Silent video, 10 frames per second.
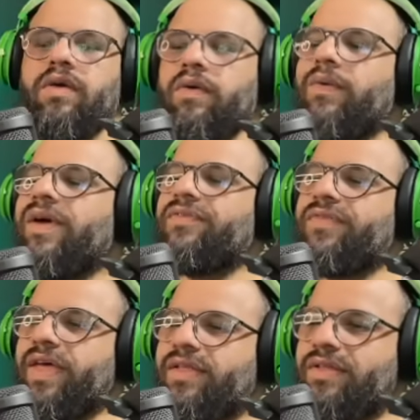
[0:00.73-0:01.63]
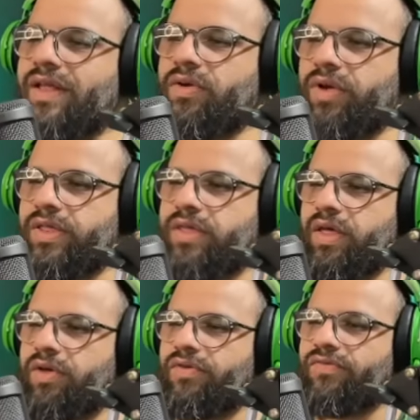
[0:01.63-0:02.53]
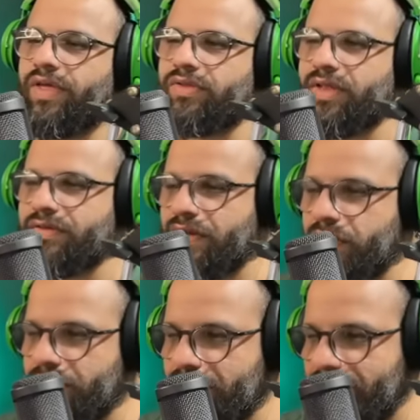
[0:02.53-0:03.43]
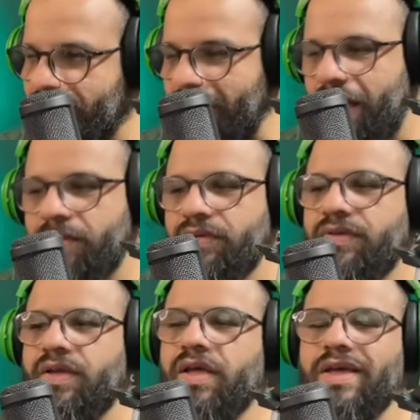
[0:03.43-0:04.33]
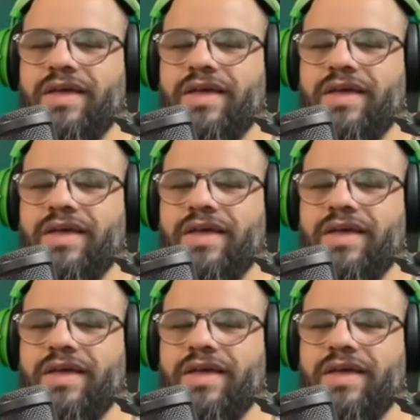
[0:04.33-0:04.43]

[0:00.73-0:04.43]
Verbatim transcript: o evento da noite, hein? O evento dessa noite de sábado